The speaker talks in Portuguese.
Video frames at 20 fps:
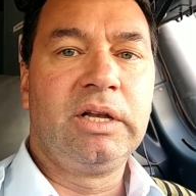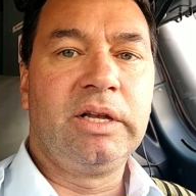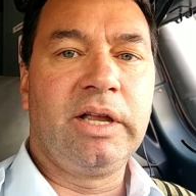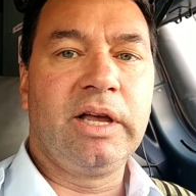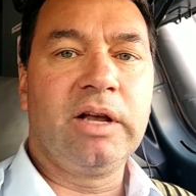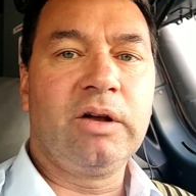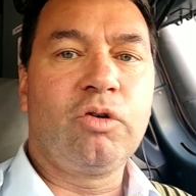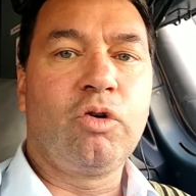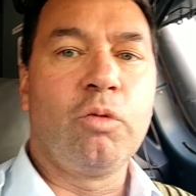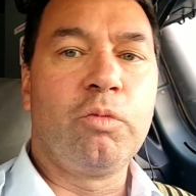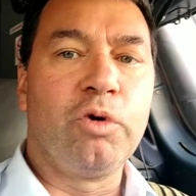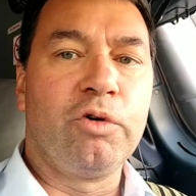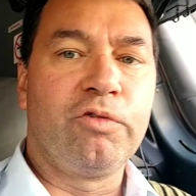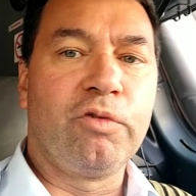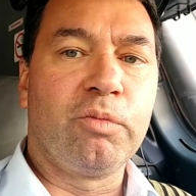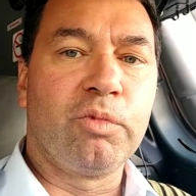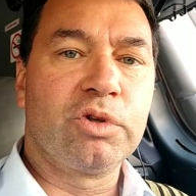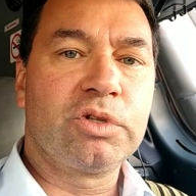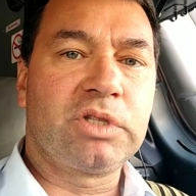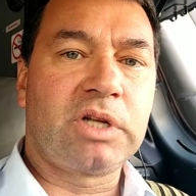né, como eu
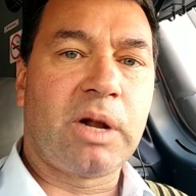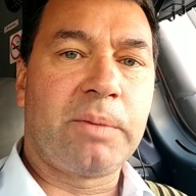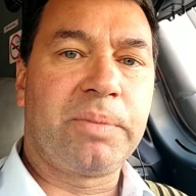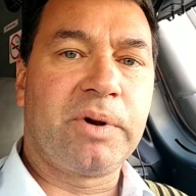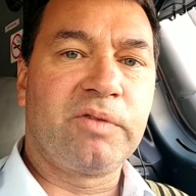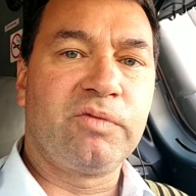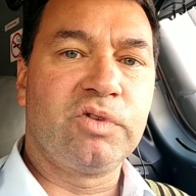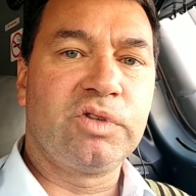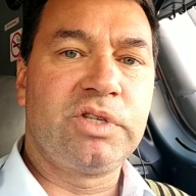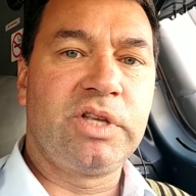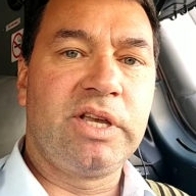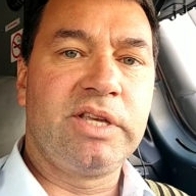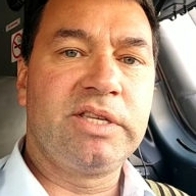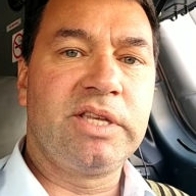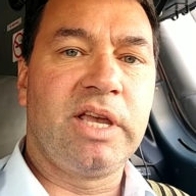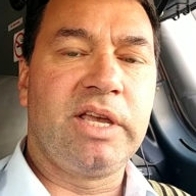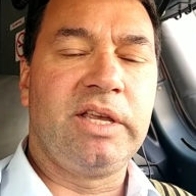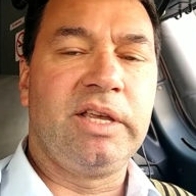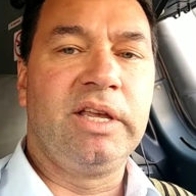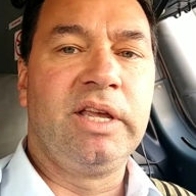vou mostrar para
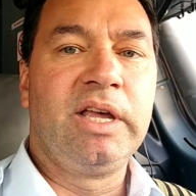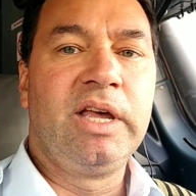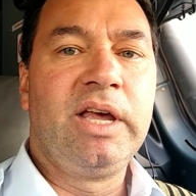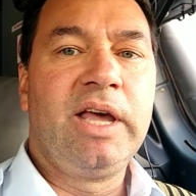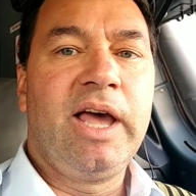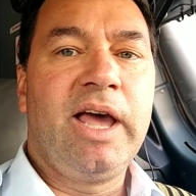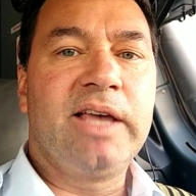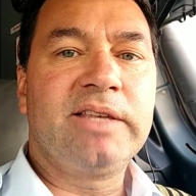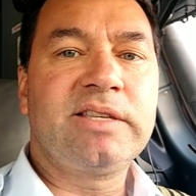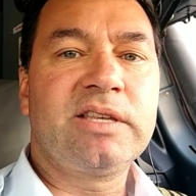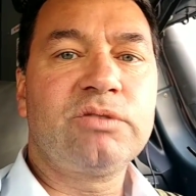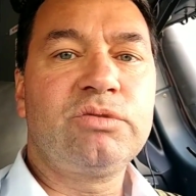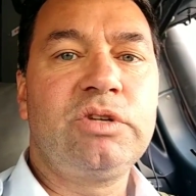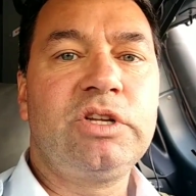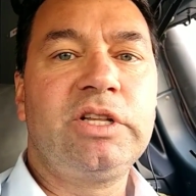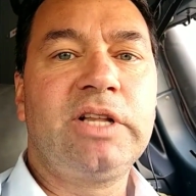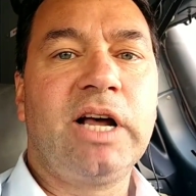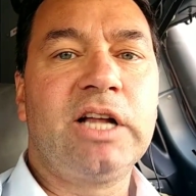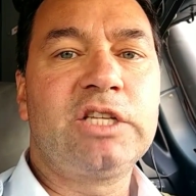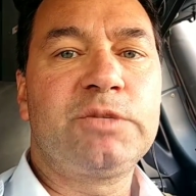vocês aí. Essas
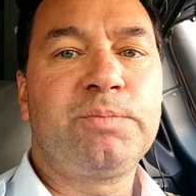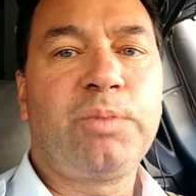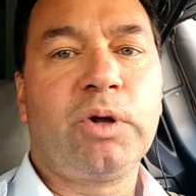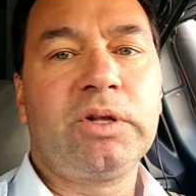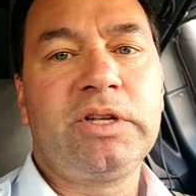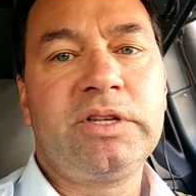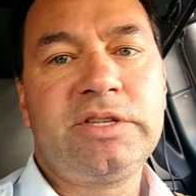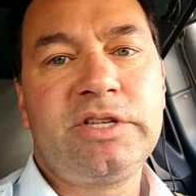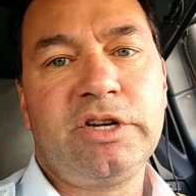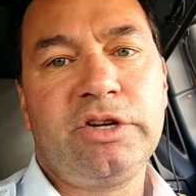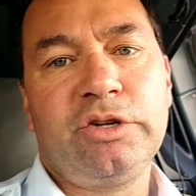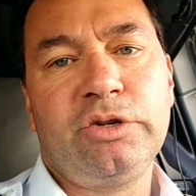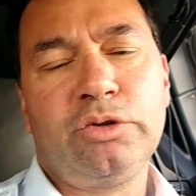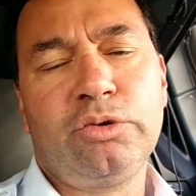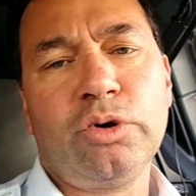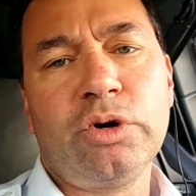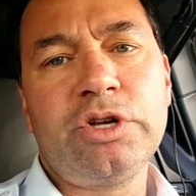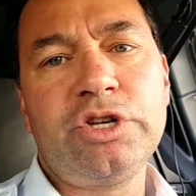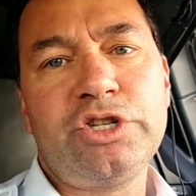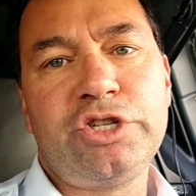unidades podem ser de
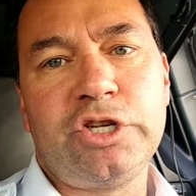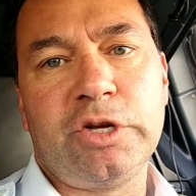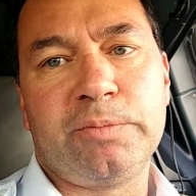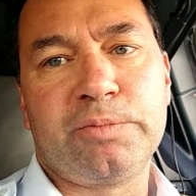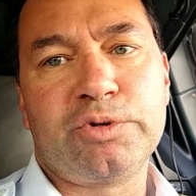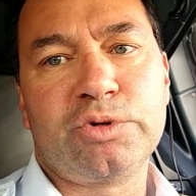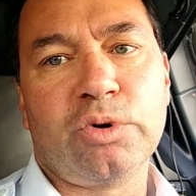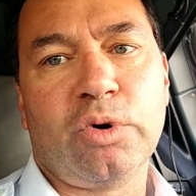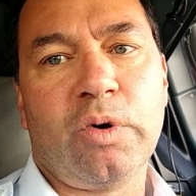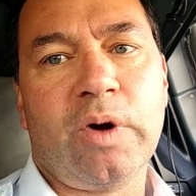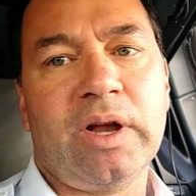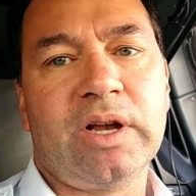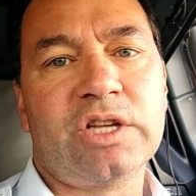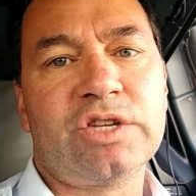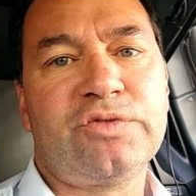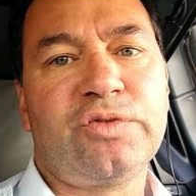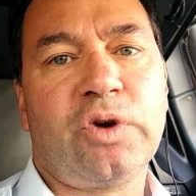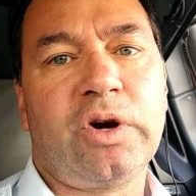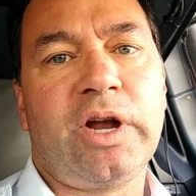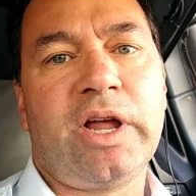dois tipos, ou
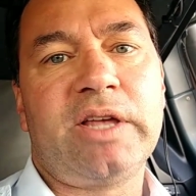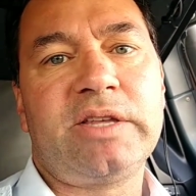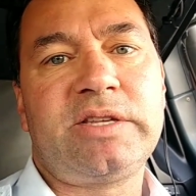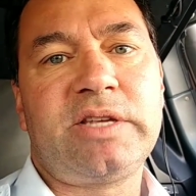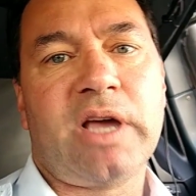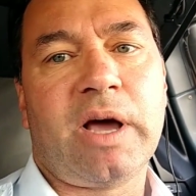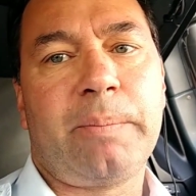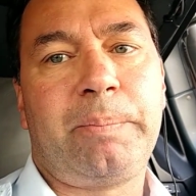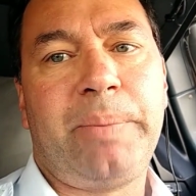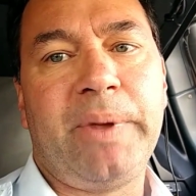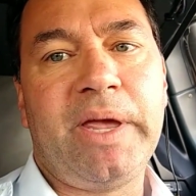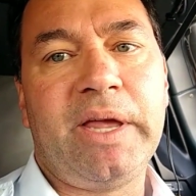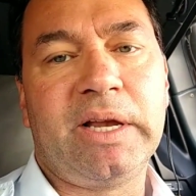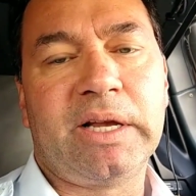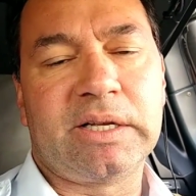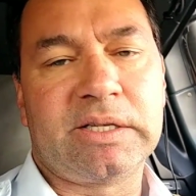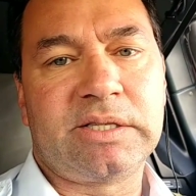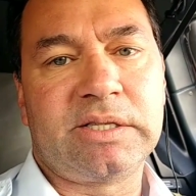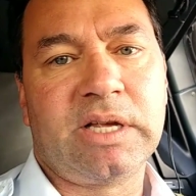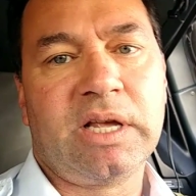elas fornecem
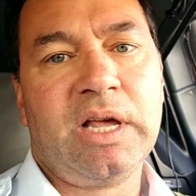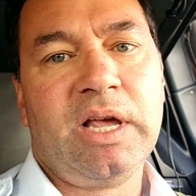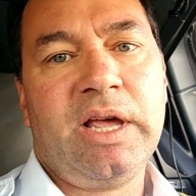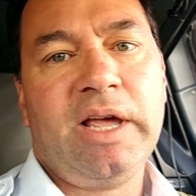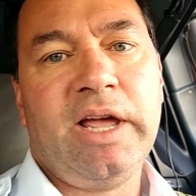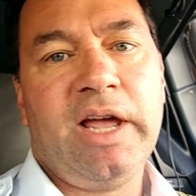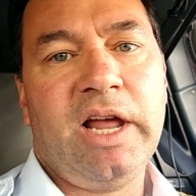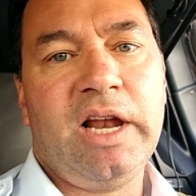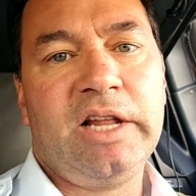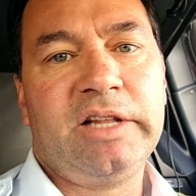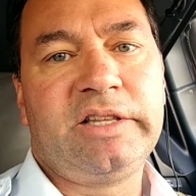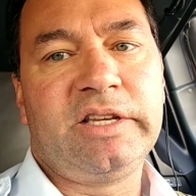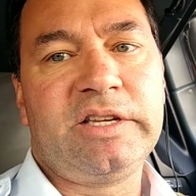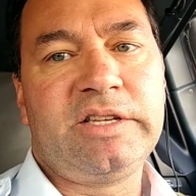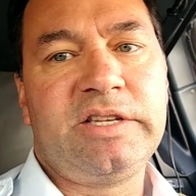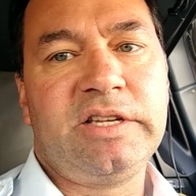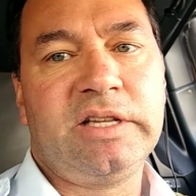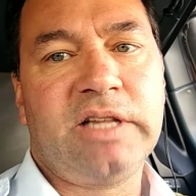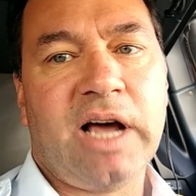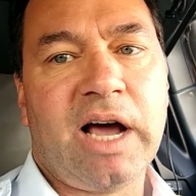apenas
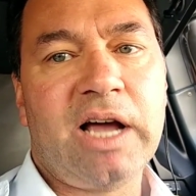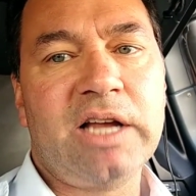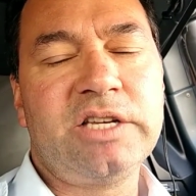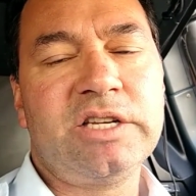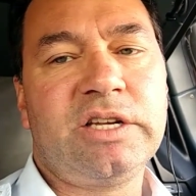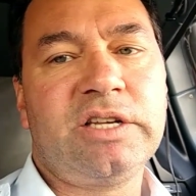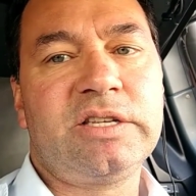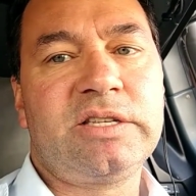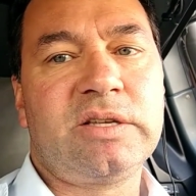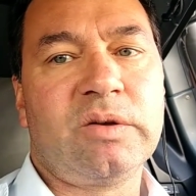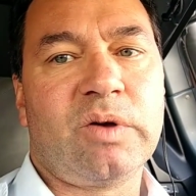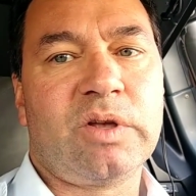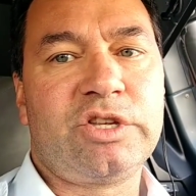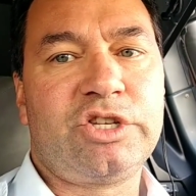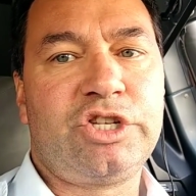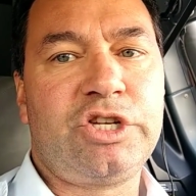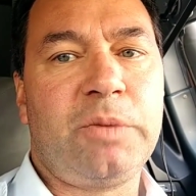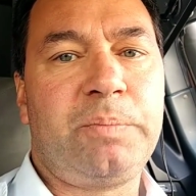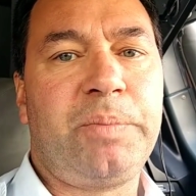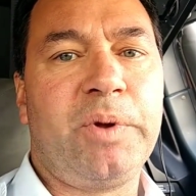eletricidade, que são
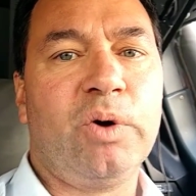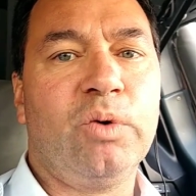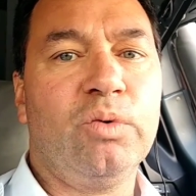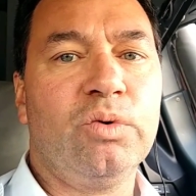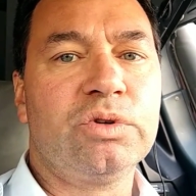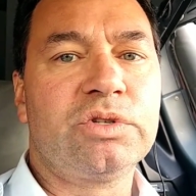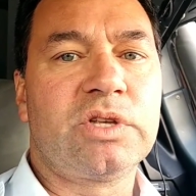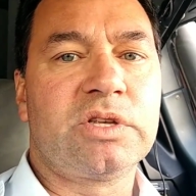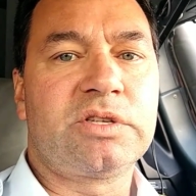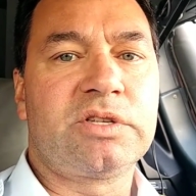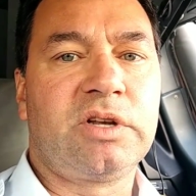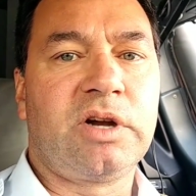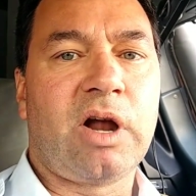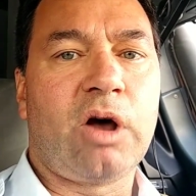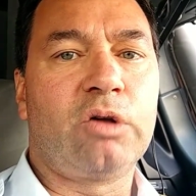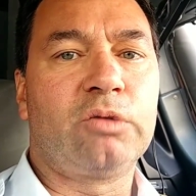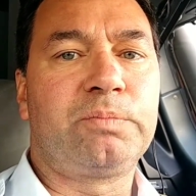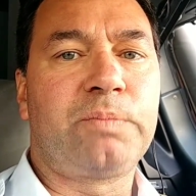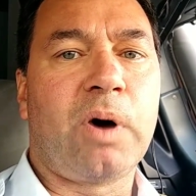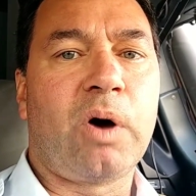as GPUs, as
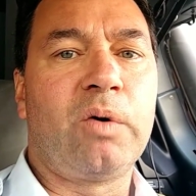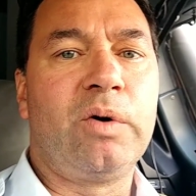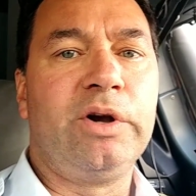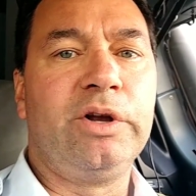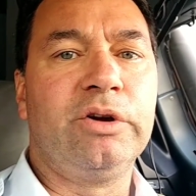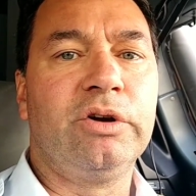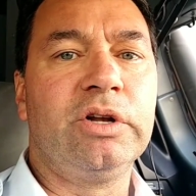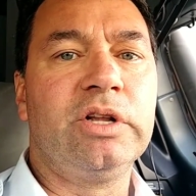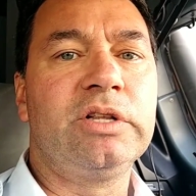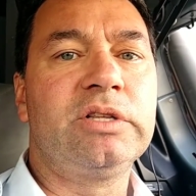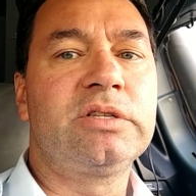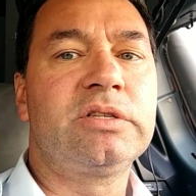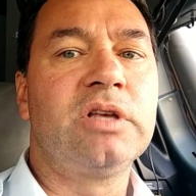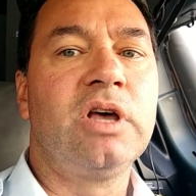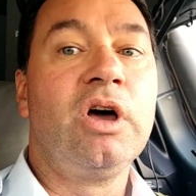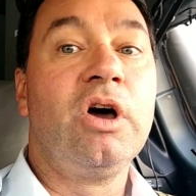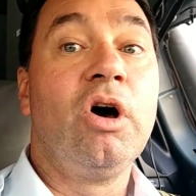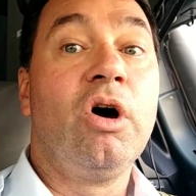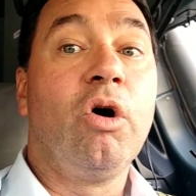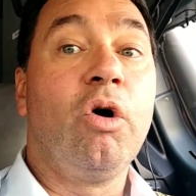Ground Power Units,
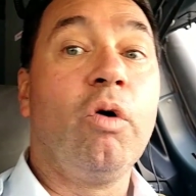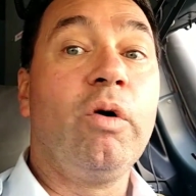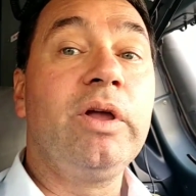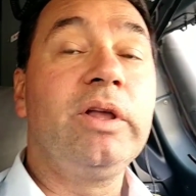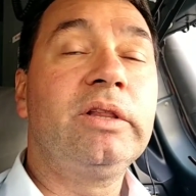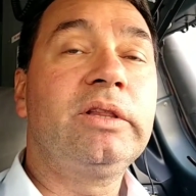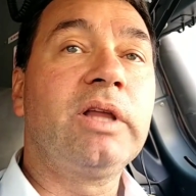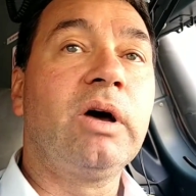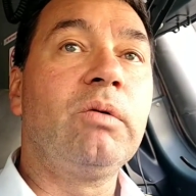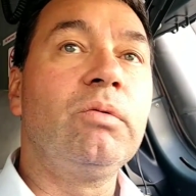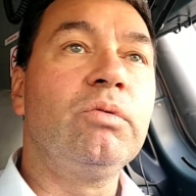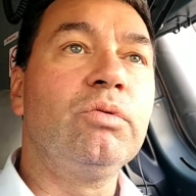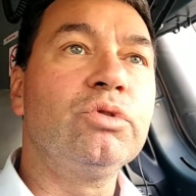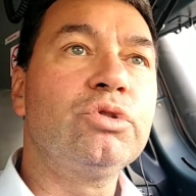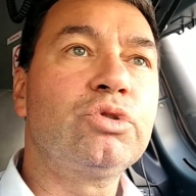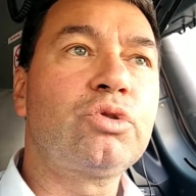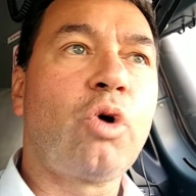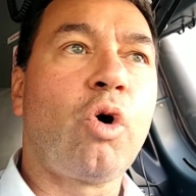ou então os